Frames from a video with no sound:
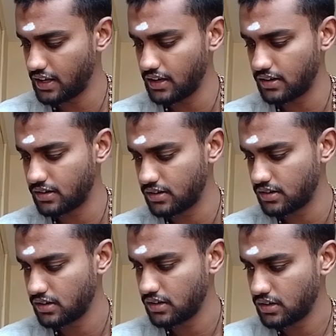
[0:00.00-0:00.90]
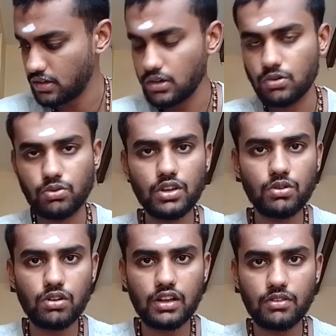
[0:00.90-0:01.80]
ரெடி
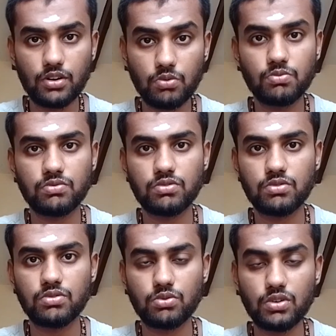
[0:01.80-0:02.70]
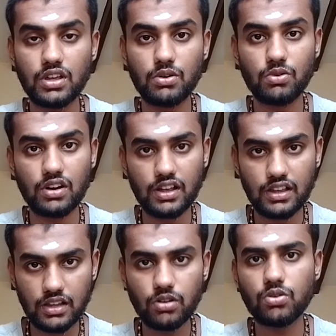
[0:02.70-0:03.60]
உயிர் உள்ளே வரும் உயிர் உள்ளே
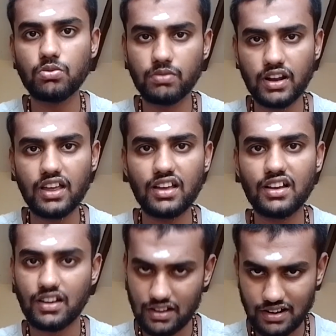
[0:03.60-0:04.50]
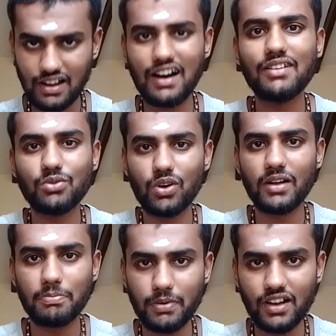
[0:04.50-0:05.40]
இருக்கும் வரை நான்
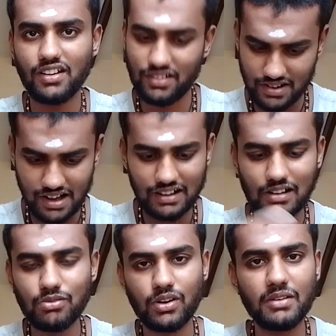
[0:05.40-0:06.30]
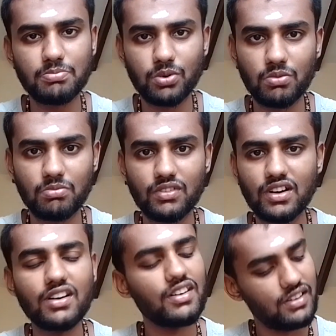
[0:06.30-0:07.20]
உழைப்பேன் நாங்கள் உழைப்போம்
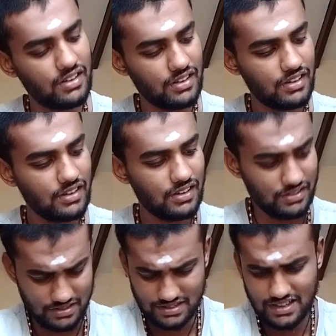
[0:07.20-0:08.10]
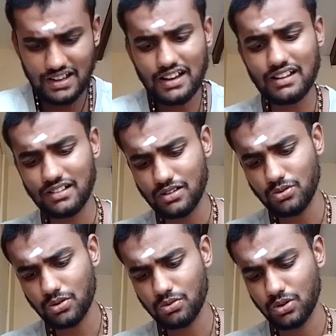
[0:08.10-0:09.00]
எங்களுக்கு
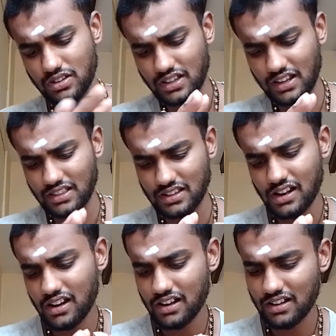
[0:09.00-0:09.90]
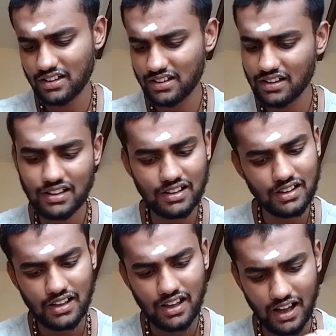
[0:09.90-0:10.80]
ஒவ்வொரு தரத்தில்
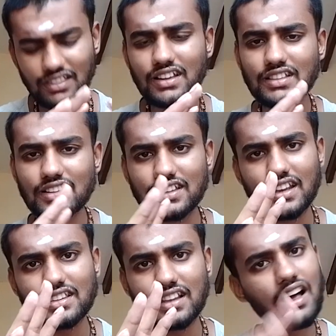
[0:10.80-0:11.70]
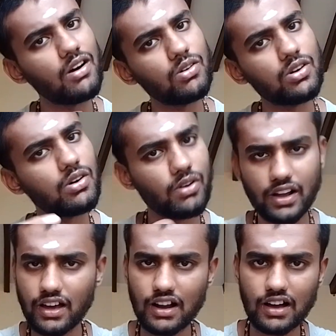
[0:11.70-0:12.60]
அந்தந்த தரத்தில் அவங்கவுங்க
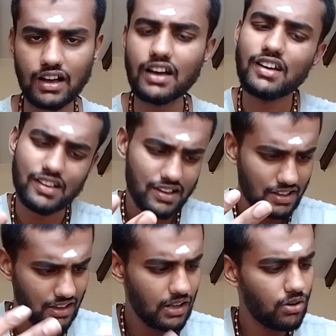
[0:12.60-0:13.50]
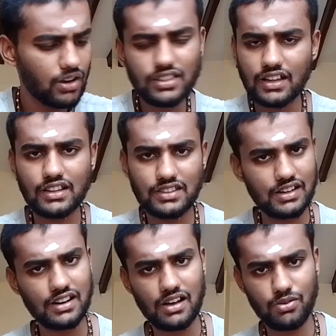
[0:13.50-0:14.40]
உழைக்கிறாங்க என்னோட
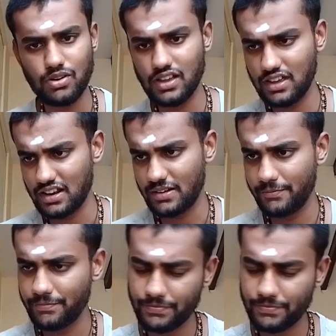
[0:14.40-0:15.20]
தரத்தில் நான் உழைக்கிறேன்